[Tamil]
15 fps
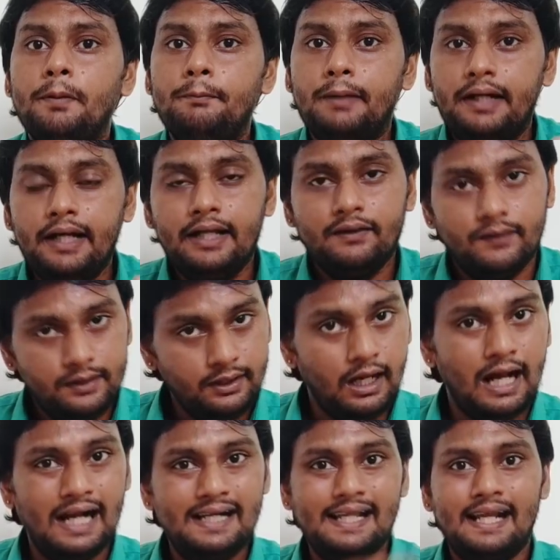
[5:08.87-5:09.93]
ஓபன் பண்ணி அதை வந்து
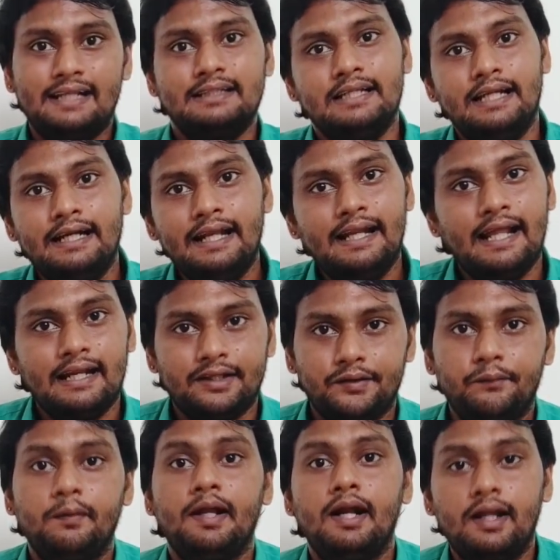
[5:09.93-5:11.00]
ஆல் டைரக்ஷன் எந்த
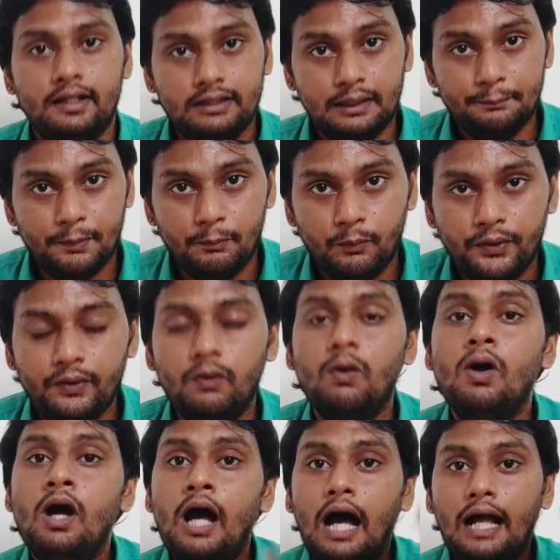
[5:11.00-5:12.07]
டைரக்ஷன்னால அதை திருப்ப முடியும்
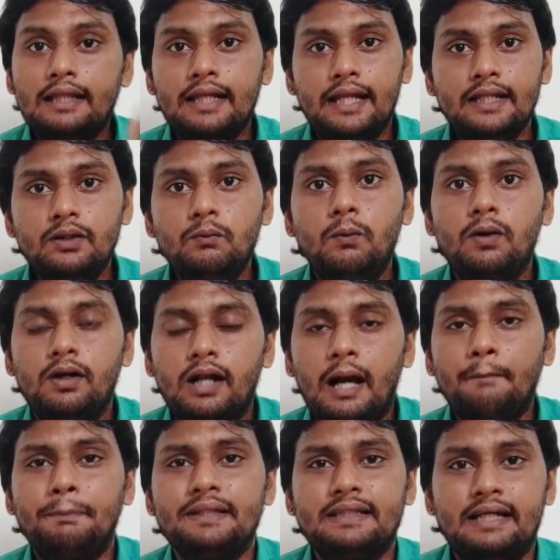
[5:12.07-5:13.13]
அதுல இருந்து ஒரு
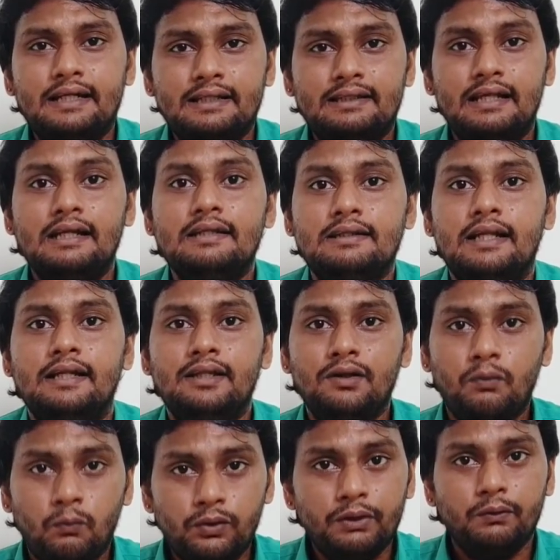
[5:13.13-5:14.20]
நாற்பத்தெட்டு செல்ஸ்ல இருந்து
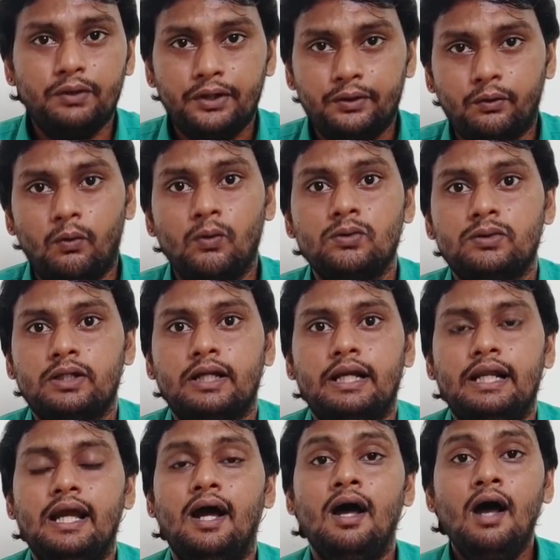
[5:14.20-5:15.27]
குட்டி குட்டி ட்ரோன்ஸ்
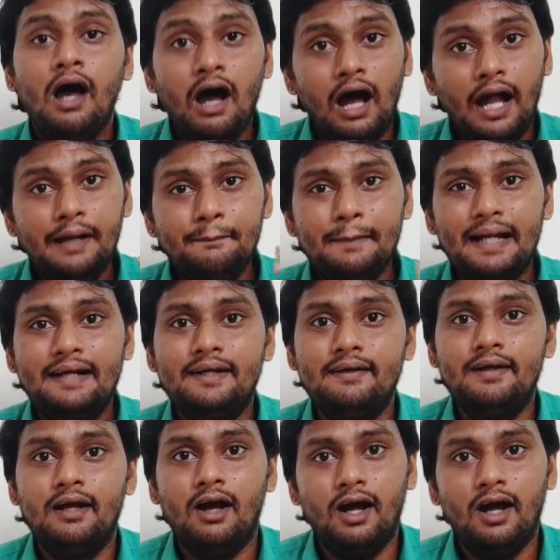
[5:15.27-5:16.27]
இருக்கு இல்லையா அன்மேண்டு